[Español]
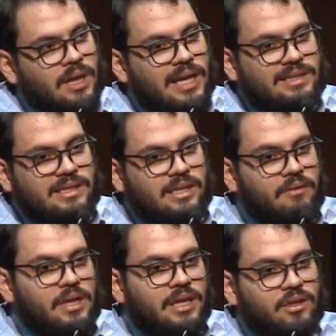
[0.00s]
la
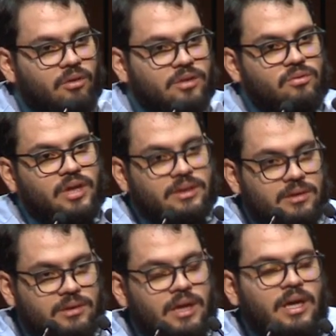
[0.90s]
trazabilidad de los
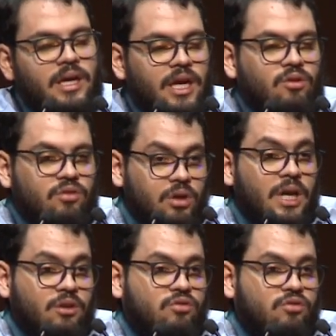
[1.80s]
estudiantes que,